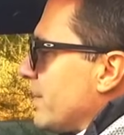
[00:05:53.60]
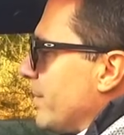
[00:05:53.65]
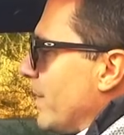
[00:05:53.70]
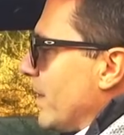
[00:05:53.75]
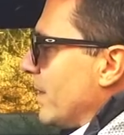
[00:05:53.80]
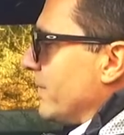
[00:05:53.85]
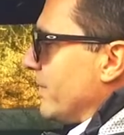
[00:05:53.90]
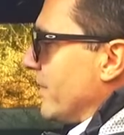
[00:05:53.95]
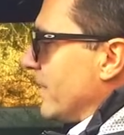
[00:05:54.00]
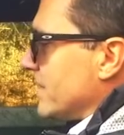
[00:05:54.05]
pek
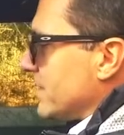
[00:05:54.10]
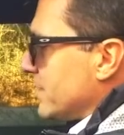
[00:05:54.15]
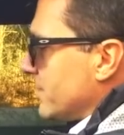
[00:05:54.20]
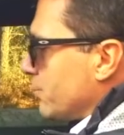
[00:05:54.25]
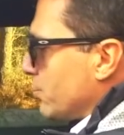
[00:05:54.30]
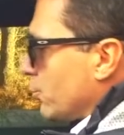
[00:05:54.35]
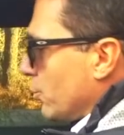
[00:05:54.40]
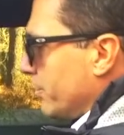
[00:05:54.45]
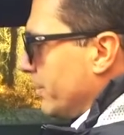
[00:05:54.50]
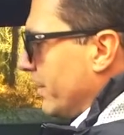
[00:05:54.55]
fazla
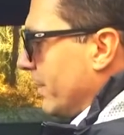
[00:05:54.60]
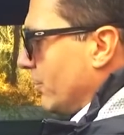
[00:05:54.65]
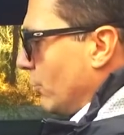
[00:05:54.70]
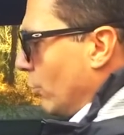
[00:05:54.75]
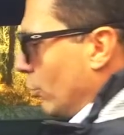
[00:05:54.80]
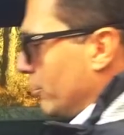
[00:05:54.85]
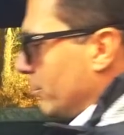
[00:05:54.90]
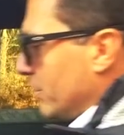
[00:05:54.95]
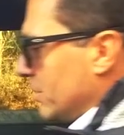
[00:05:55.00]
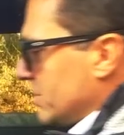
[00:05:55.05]
problem
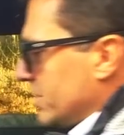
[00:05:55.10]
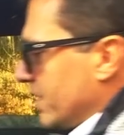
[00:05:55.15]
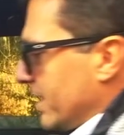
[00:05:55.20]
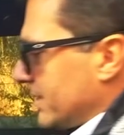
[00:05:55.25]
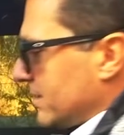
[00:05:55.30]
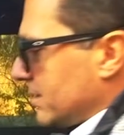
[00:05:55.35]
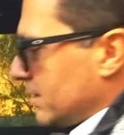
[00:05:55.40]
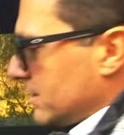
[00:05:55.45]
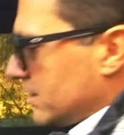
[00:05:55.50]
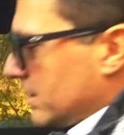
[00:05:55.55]

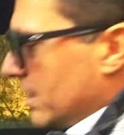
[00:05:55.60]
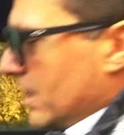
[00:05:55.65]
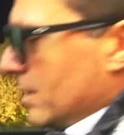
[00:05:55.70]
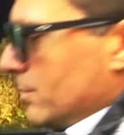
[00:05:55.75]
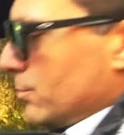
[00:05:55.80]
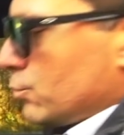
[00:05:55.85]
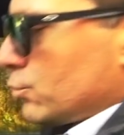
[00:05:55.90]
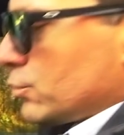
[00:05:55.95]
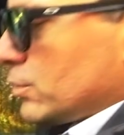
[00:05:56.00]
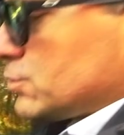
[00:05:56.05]
olmayacaktır. Burada